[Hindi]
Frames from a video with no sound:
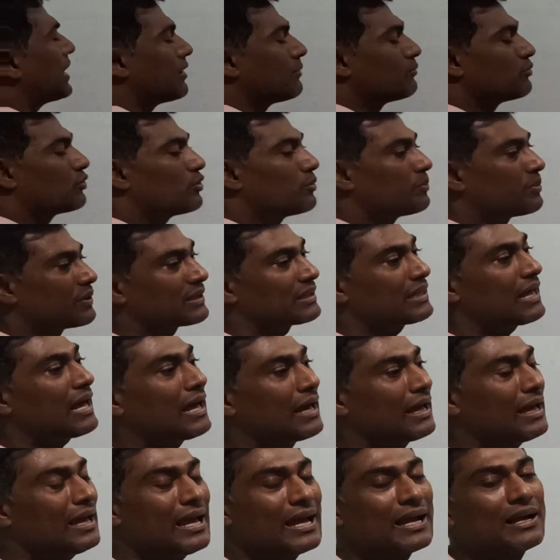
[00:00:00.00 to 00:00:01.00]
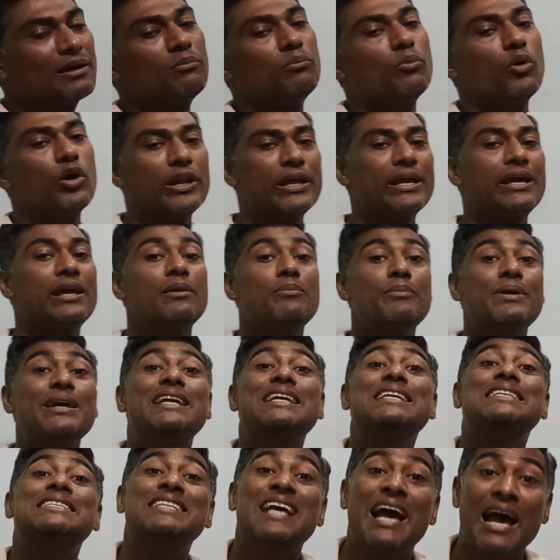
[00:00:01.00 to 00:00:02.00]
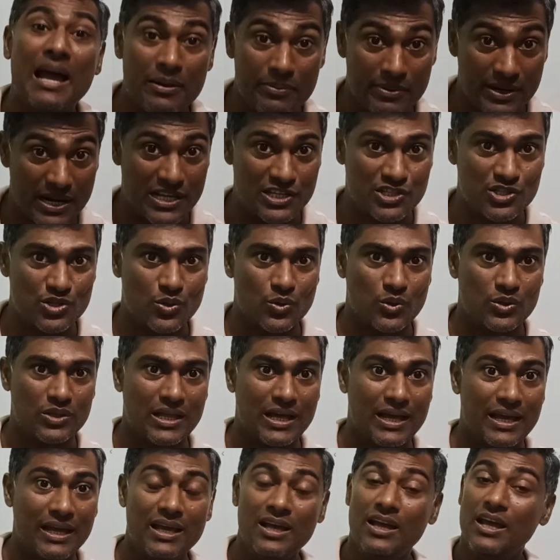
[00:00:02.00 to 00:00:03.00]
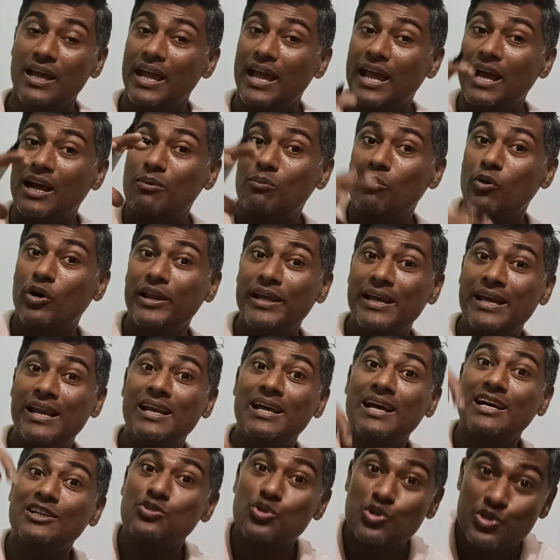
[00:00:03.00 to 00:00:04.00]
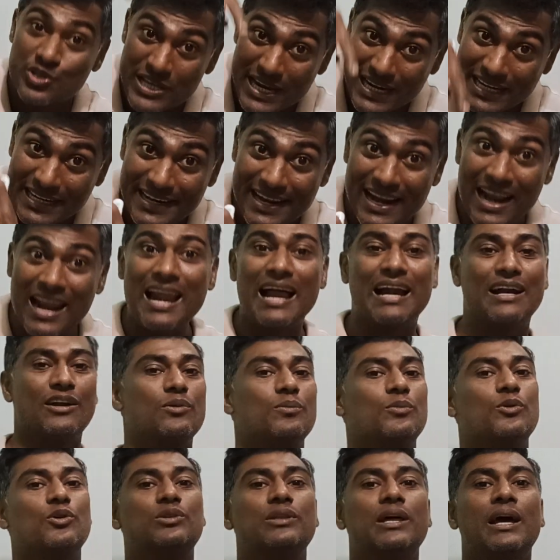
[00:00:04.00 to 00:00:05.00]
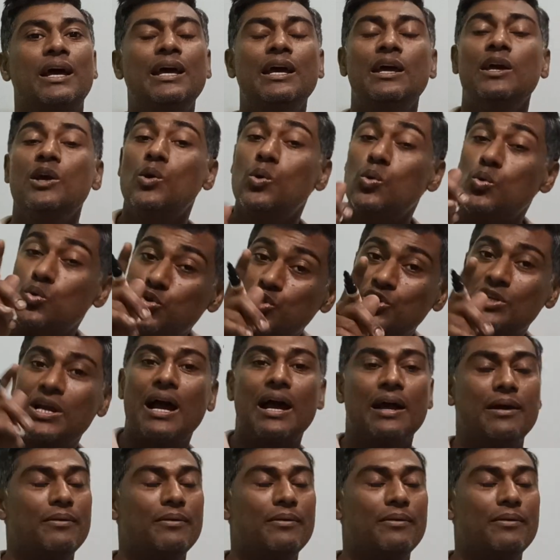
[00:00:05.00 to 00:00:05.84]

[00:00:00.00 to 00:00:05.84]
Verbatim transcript: है हमको पता है एक मॉलिक्यूल में किसका हाइब्रिडाइजेशन होता है एक मॉलिक्यूल का जो सेंट्रल आइटम होता है उसका